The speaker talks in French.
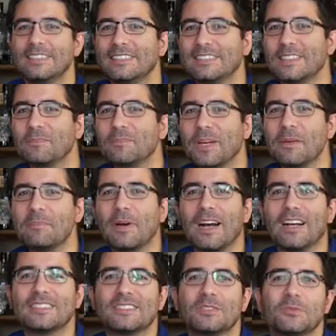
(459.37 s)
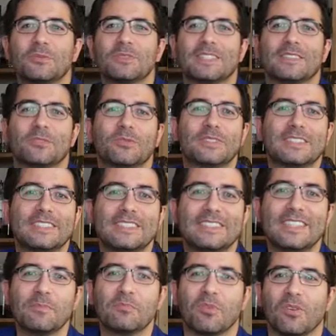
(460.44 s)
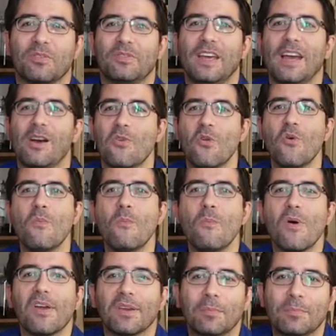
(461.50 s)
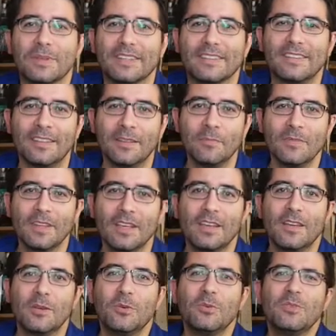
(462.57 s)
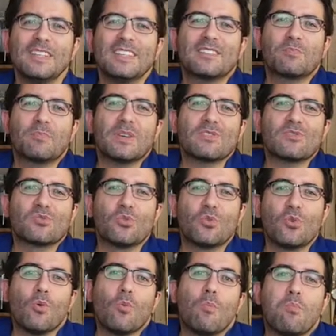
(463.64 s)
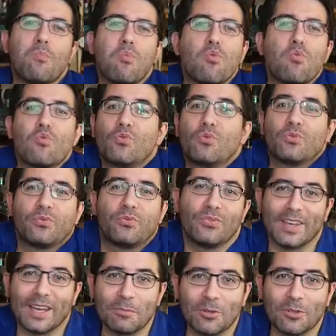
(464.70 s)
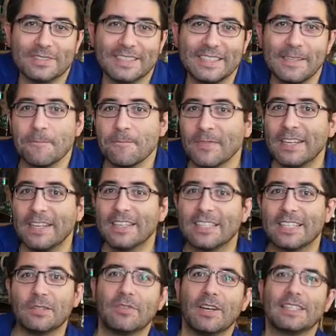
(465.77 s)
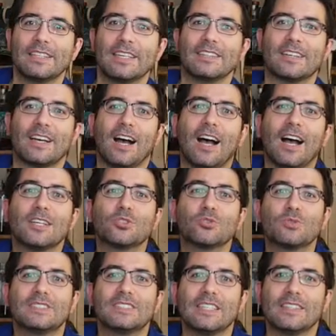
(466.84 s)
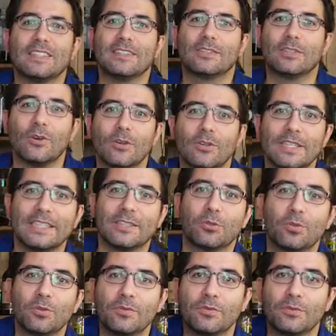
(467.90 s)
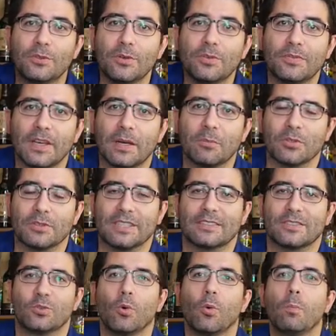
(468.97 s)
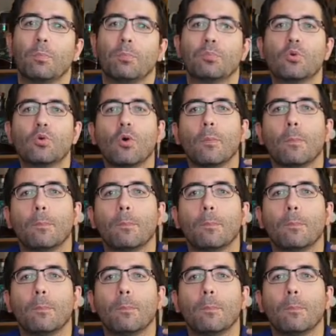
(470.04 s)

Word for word: Cette préparation est utilisée pour faire le mugpit, une espèce de boue fermentée qui va être ajoutée dans les cuves de fermentation pour